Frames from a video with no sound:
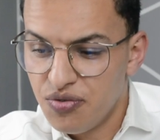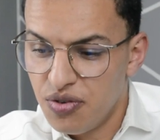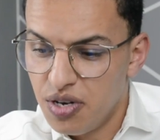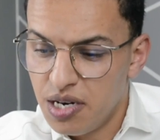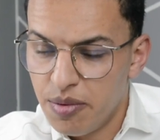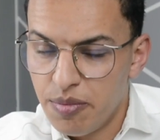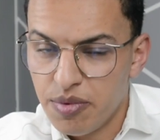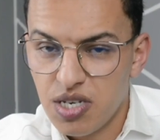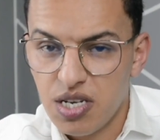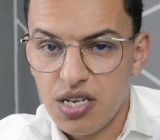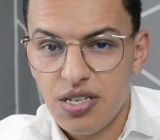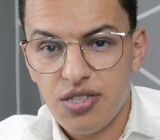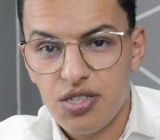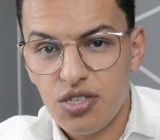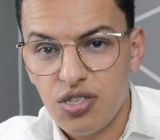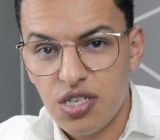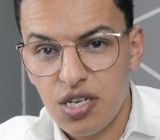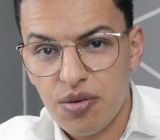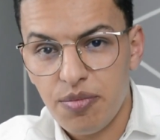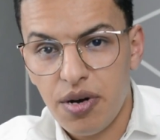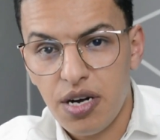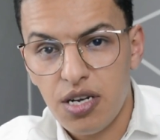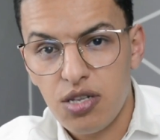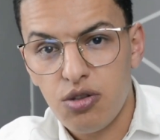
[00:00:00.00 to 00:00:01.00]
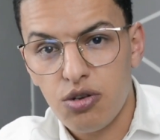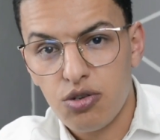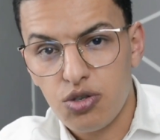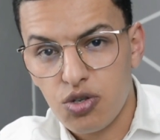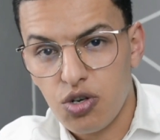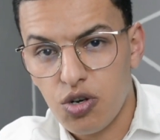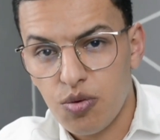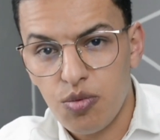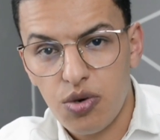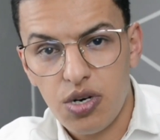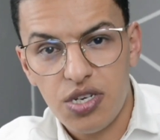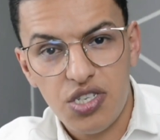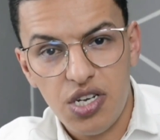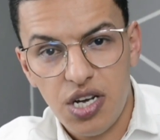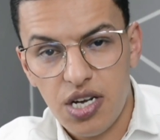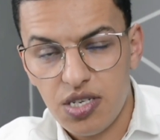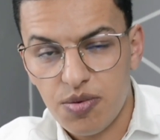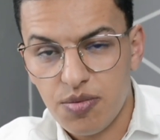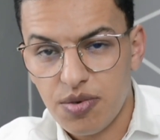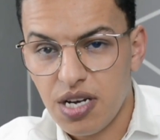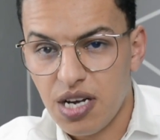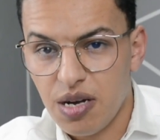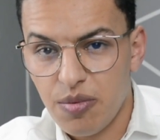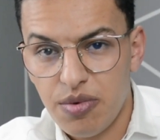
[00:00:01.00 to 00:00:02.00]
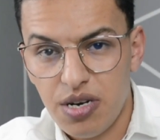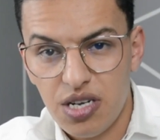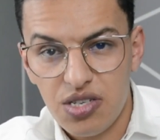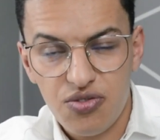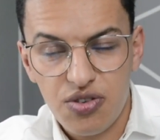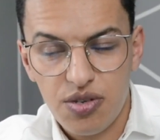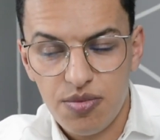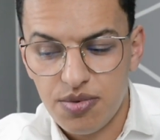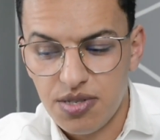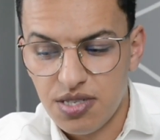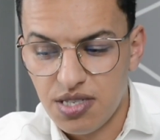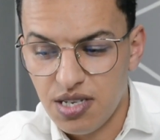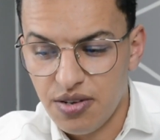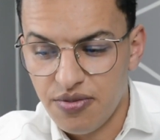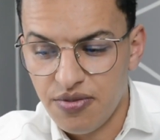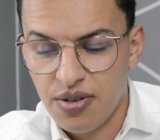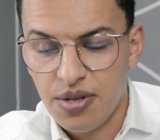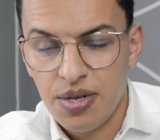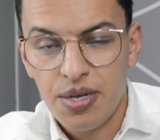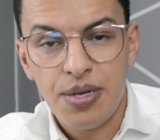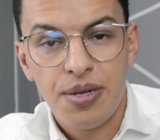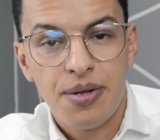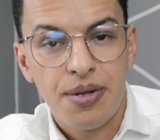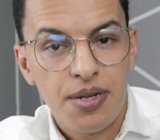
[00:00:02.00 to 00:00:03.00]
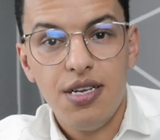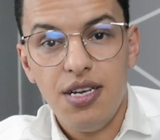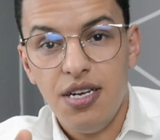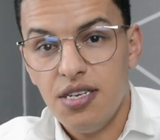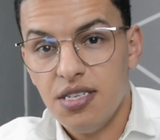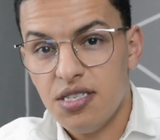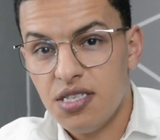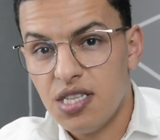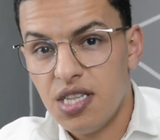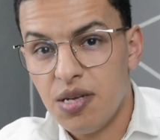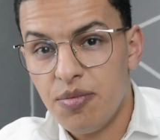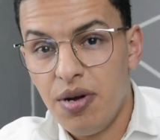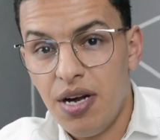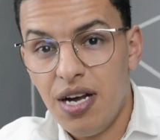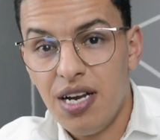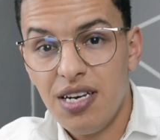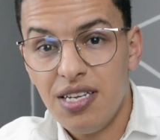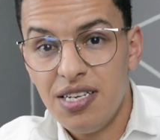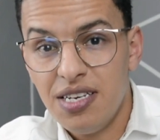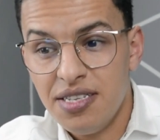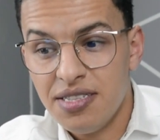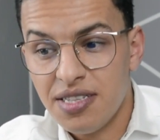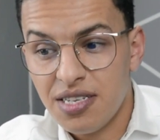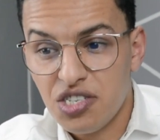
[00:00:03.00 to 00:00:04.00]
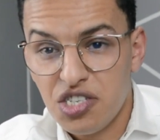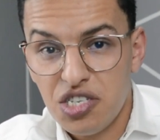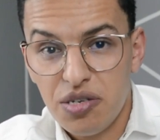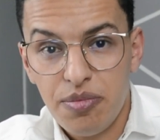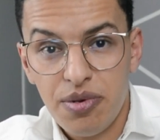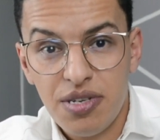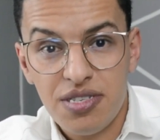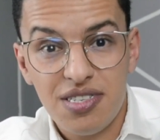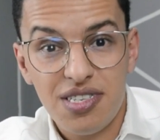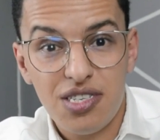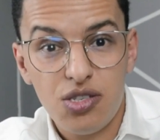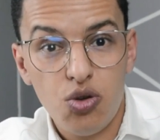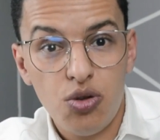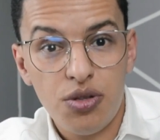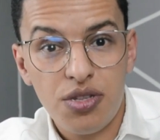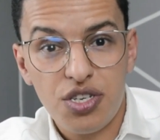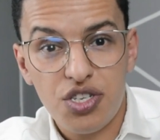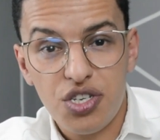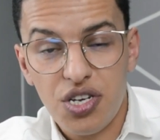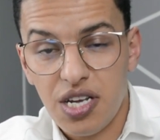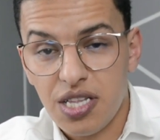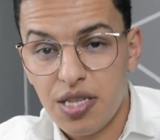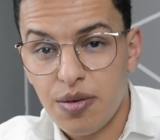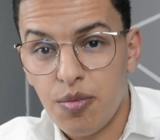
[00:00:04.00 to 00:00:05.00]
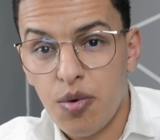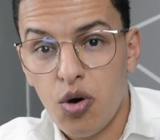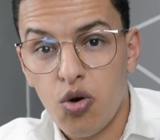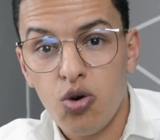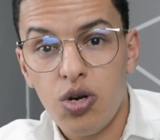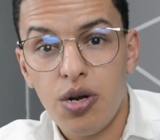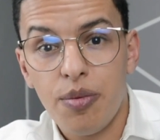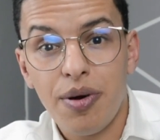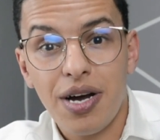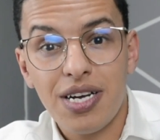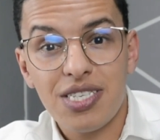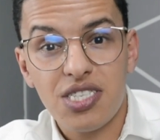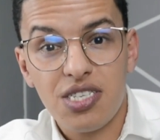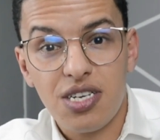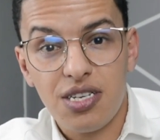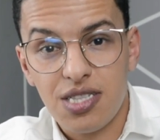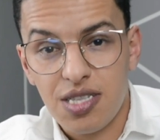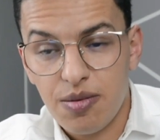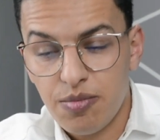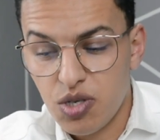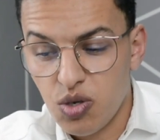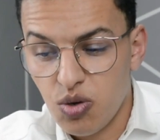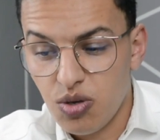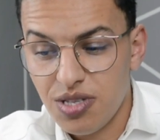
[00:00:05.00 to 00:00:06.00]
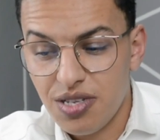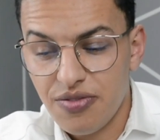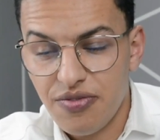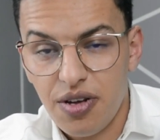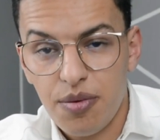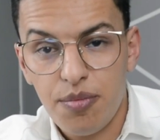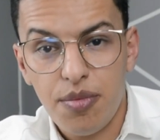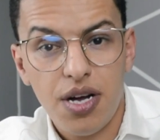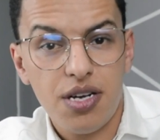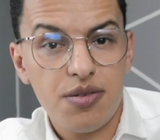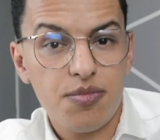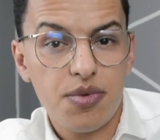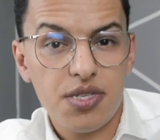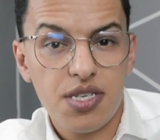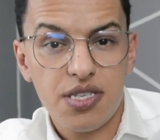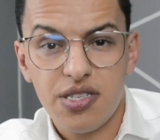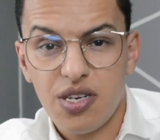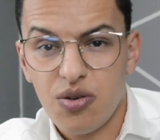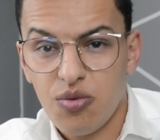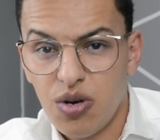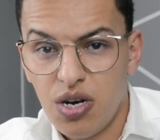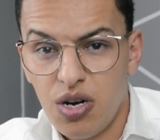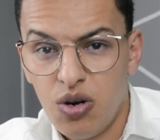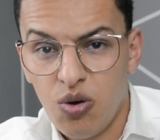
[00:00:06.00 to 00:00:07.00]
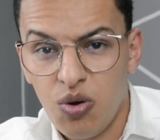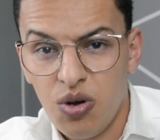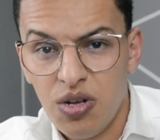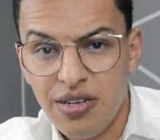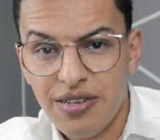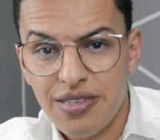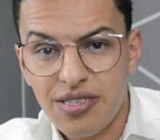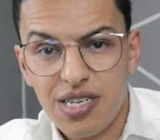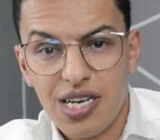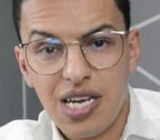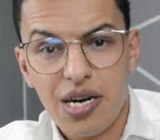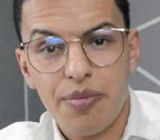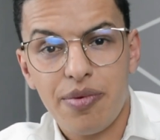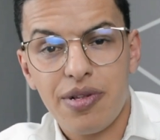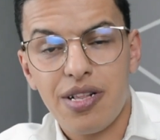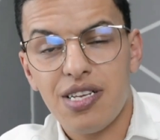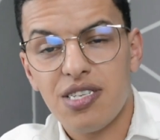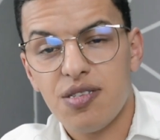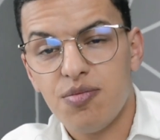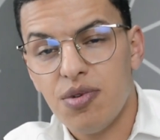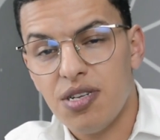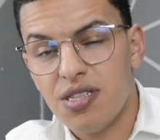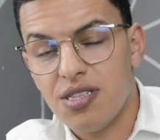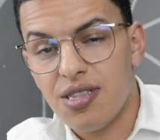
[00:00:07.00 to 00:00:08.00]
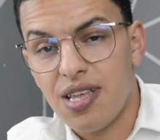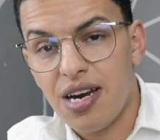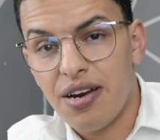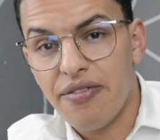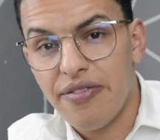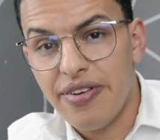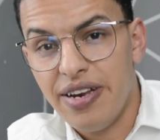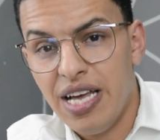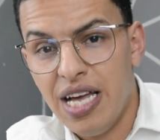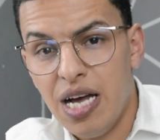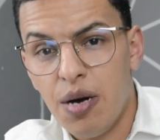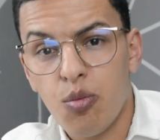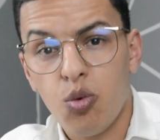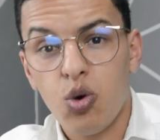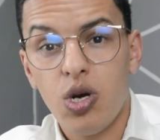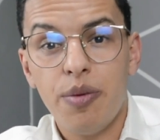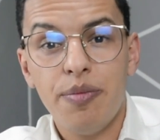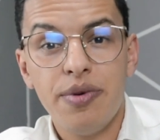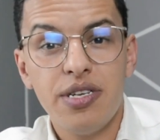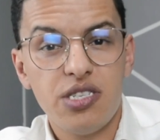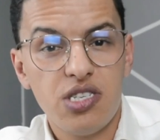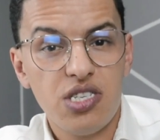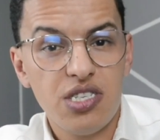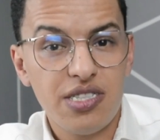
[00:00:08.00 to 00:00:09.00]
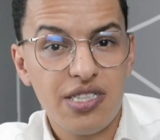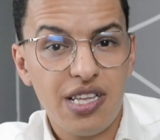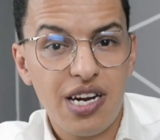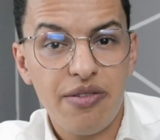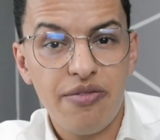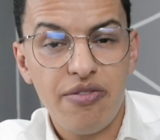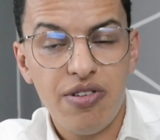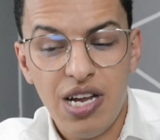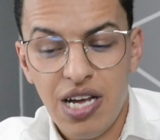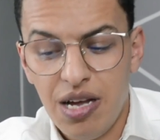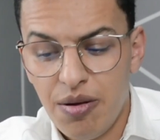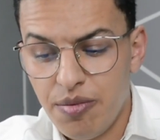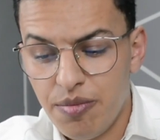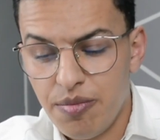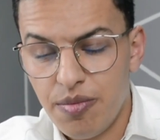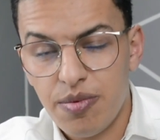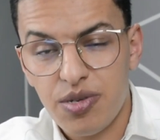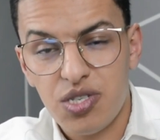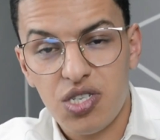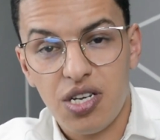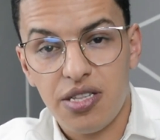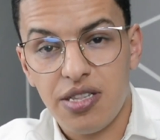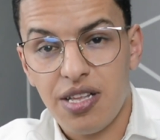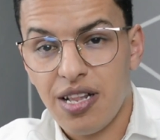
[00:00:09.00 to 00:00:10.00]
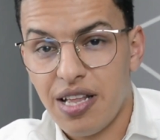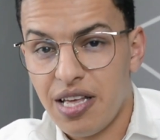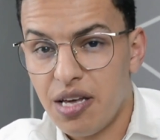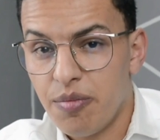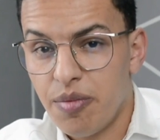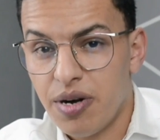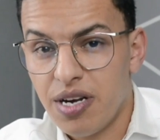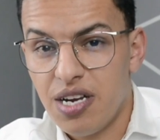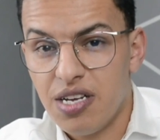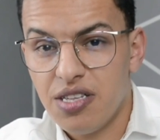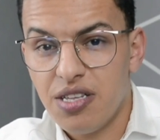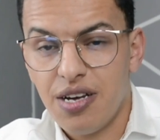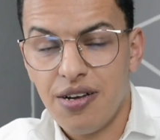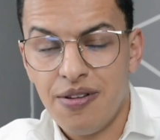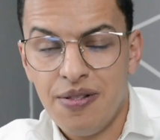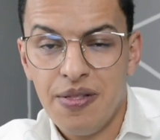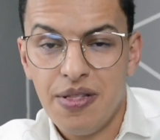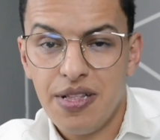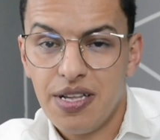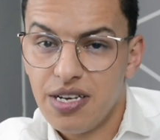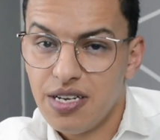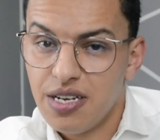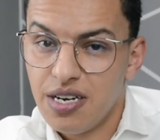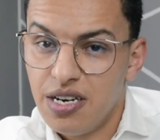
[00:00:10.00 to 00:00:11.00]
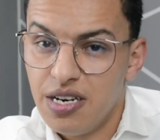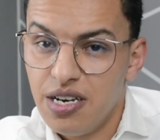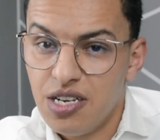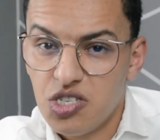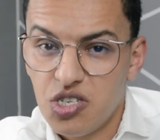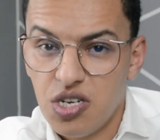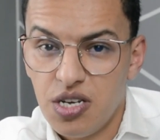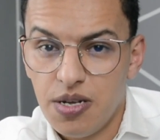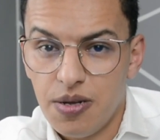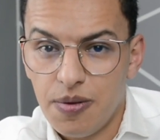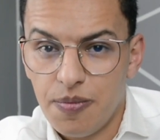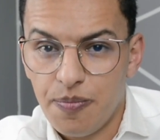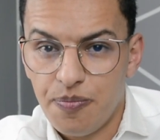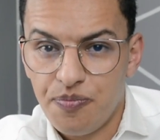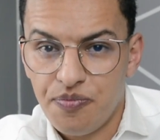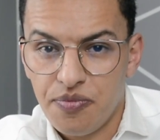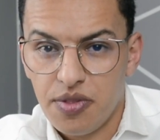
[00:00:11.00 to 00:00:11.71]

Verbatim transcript: فيه انا مثلا جيمايل دوت كوم ولا شي حاجه ما كنقبلهاش فيه بزاف يعني انت دابا حاليا عندك شي بيزنس ولا عندك شي خدمه ولا باغي تقدم شي وظيفه ما تخسر والو تقريبا 300 درهم في العام ولا 200 درهم في العام باش تاخذ الايميل هذا راه لا شيء